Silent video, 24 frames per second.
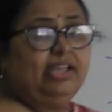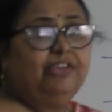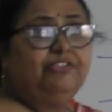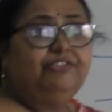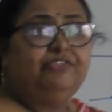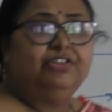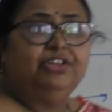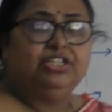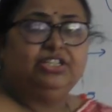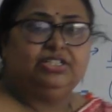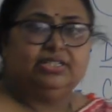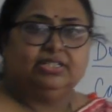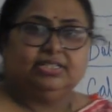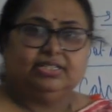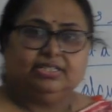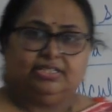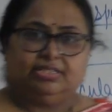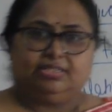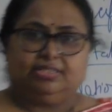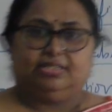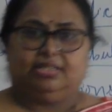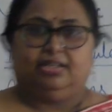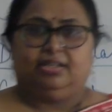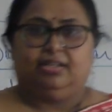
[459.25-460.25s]
के
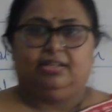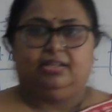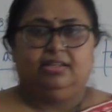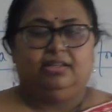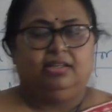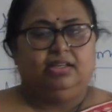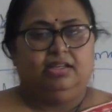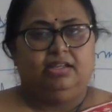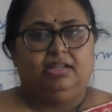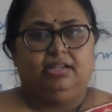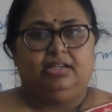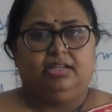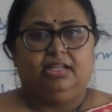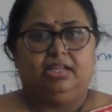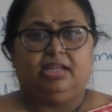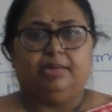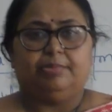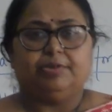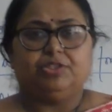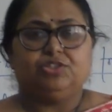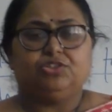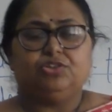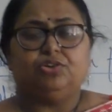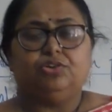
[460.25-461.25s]
फीचर्स थे ठीक है
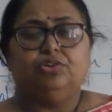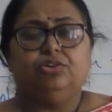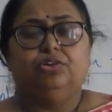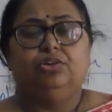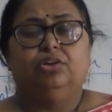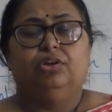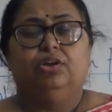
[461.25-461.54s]
बच्चों